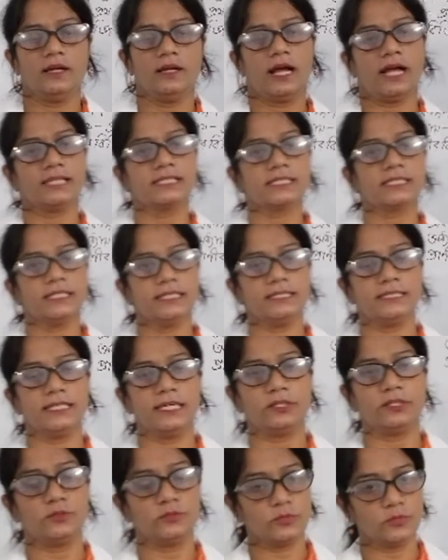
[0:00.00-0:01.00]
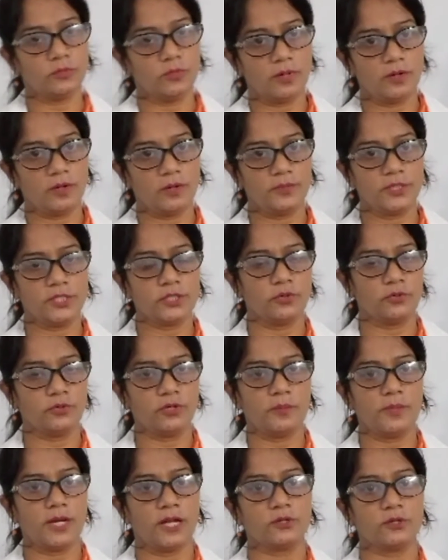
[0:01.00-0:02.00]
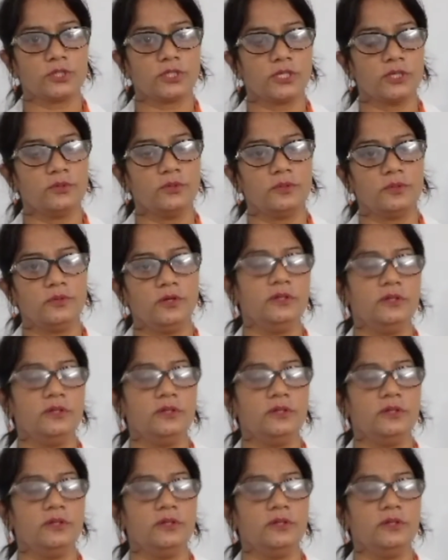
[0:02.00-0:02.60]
আজকে যে বিষয়গুলো আমি আলোচনা করব